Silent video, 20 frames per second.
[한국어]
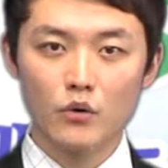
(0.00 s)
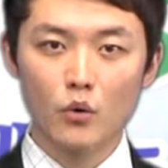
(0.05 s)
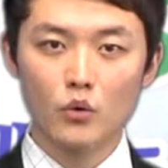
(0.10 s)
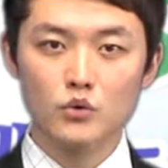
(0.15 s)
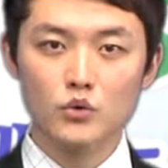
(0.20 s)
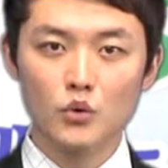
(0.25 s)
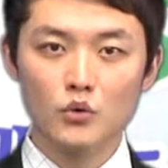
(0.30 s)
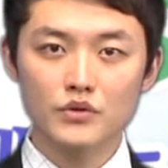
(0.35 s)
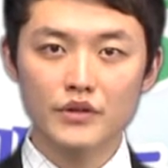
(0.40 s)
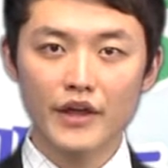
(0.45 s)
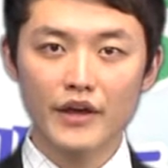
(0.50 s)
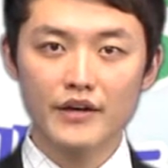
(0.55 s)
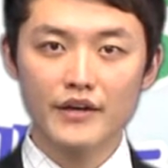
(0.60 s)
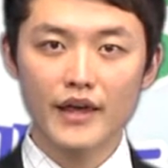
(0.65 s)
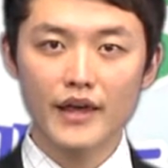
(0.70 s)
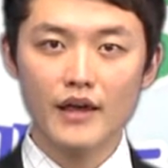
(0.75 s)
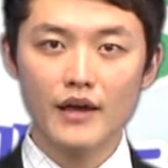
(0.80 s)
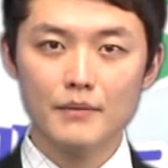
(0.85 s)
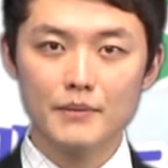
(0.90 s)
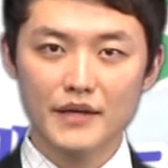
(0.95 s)
공동
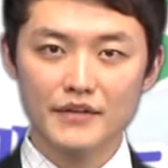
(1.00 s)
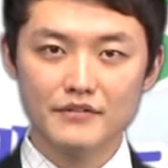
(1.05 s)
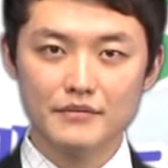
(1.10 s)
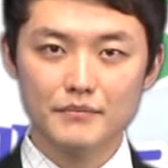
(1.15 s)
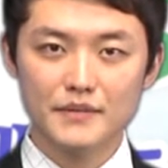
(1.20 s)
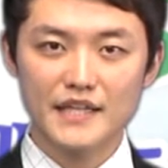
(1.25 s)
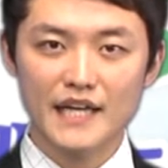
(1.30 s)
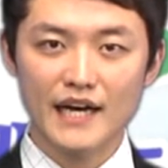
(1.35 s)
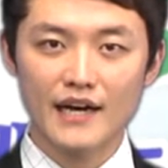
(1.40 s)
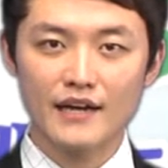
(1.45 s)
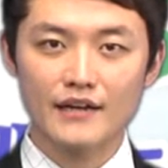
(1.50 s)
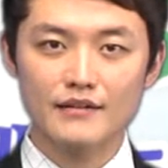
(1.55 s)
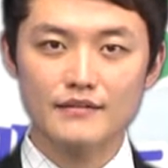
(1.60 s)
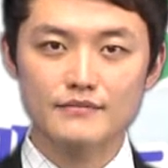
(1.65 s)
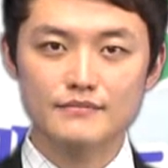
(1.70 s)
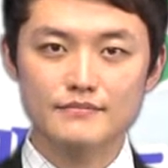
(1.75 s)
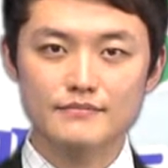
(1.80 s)
대응에 합의했습니다.